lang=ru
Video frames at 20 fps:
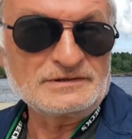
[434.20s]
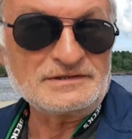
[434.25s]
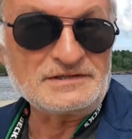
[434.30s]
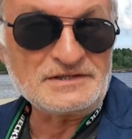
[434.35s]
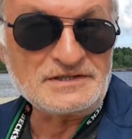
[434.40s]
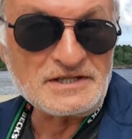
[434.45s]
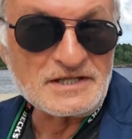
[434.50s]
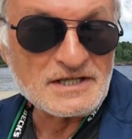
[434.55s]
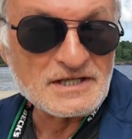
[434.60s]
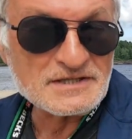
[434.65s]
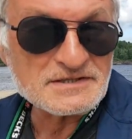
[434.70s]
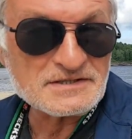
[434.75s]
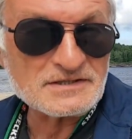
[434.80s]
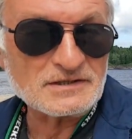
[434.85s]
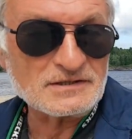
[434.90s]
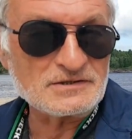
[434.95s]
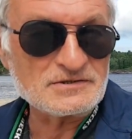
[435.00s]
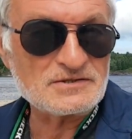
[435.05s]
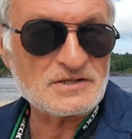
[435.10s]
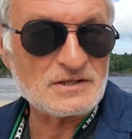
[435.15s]

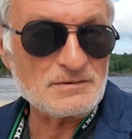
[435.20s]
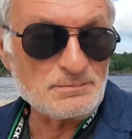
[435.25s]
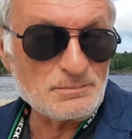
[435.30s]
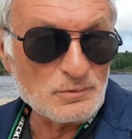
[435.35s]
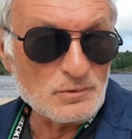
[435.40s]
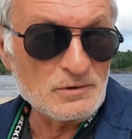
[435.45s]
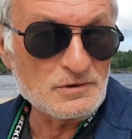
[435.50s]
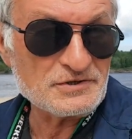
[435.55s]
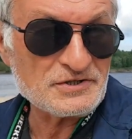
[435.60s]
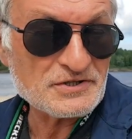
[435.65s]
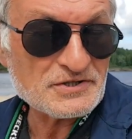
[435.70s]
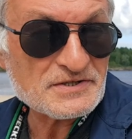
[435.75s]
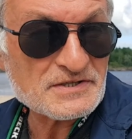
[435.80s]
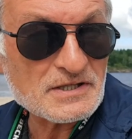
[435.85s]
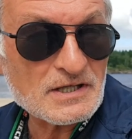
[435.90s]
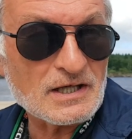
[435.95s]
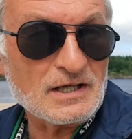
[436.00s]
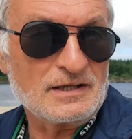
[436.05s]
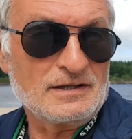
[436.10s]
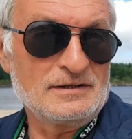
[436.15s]
10 за
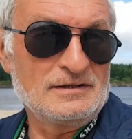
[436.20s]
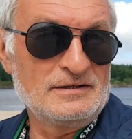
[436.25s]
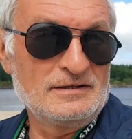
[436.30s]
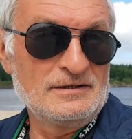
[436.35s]
полчаса